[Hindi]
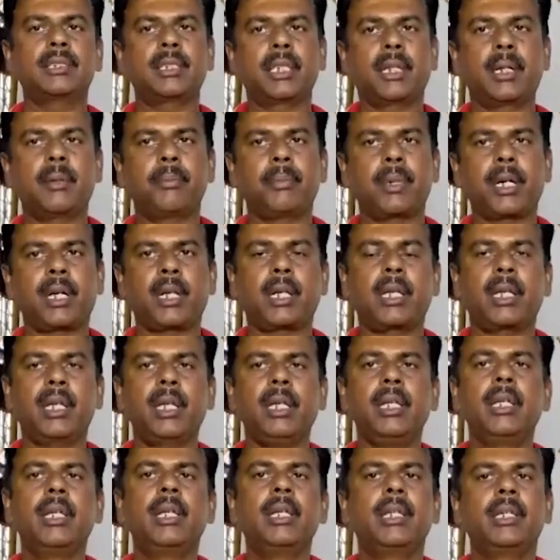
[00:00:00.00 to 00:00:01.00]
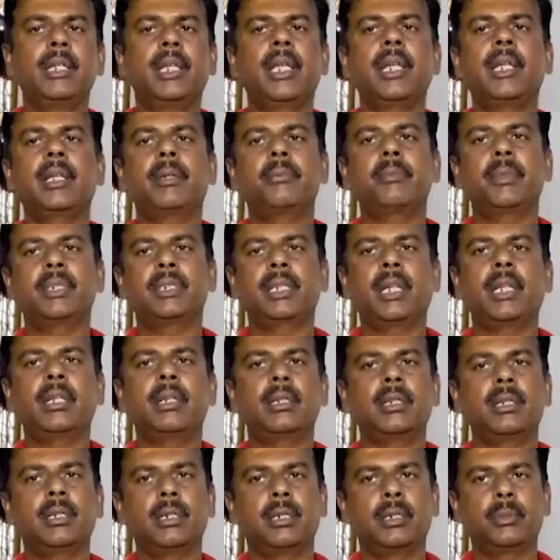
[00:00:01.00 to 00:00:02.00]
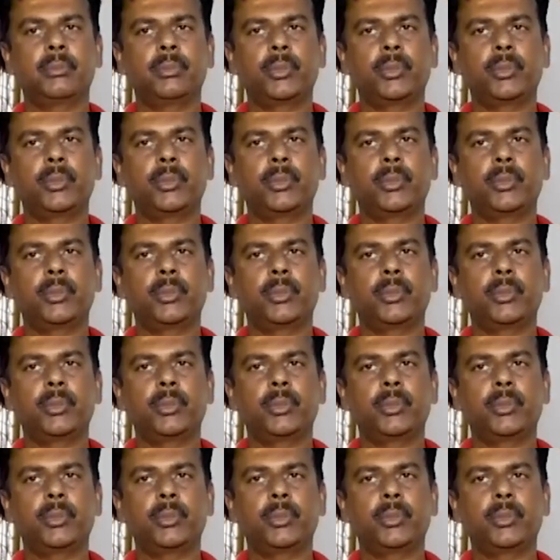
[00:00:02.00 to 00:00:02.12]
जिस तरह पढ़ रहे हैं ये एक मिसाल